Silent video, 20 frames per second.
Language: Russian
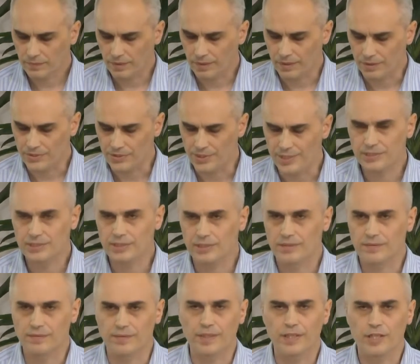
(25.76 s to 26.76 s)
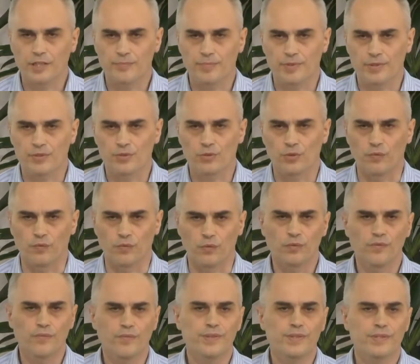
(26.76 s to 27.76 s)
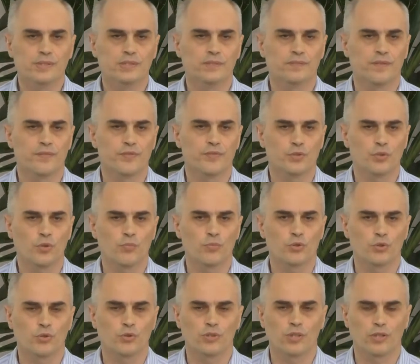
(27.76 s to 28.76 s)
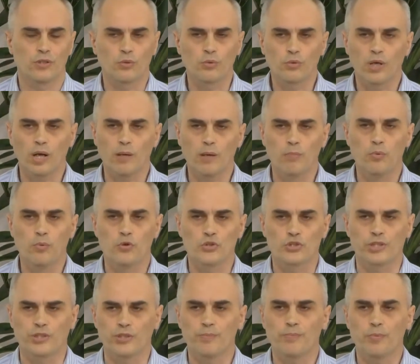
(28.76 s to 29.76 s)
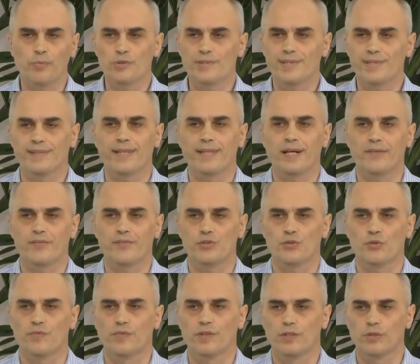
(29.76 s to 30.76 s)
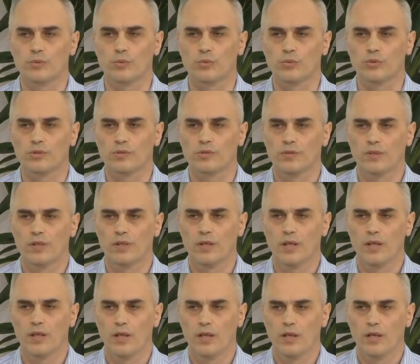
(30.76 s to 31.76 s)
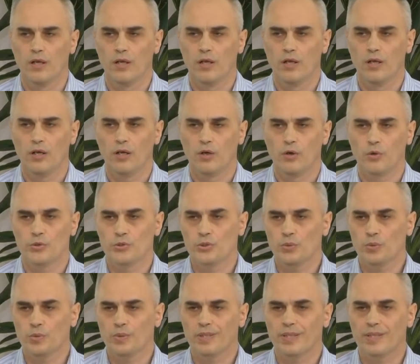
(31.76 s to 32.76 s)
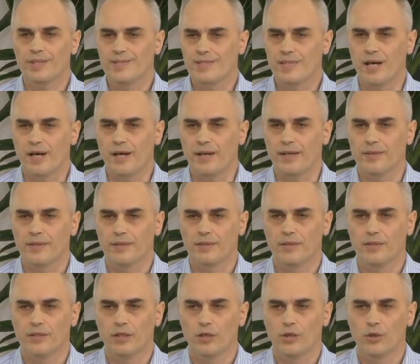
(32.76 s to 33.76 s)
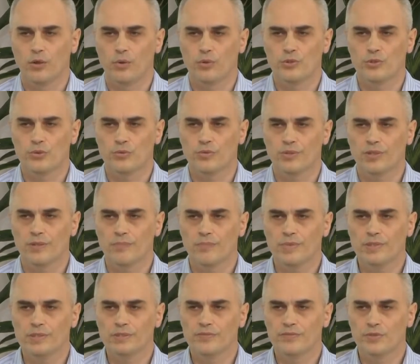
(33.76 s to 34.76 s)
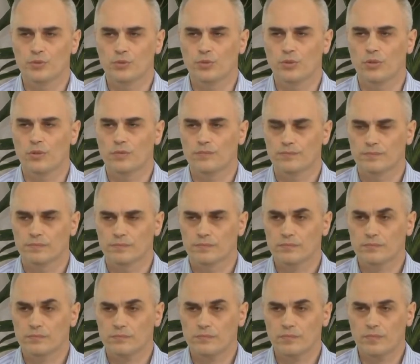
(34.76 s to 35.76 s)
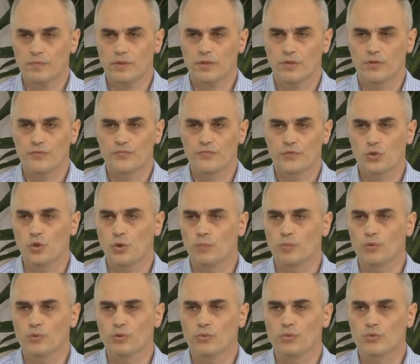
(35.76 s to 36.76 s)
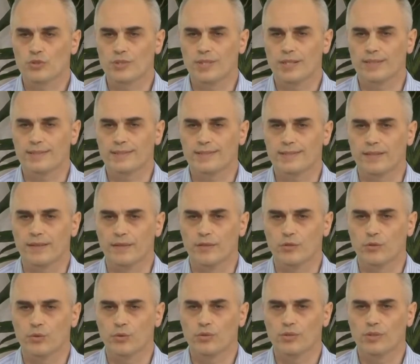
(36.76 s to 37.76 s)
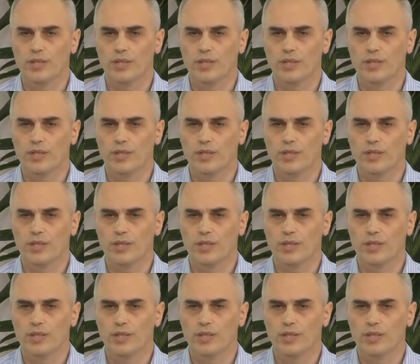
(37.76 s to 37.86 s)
дело твоих перстов. Он видел во всем, что это рука Божья, не просто так все вокруг. Хоть он и царь, хоть он имел все, в чем он нуждался, но он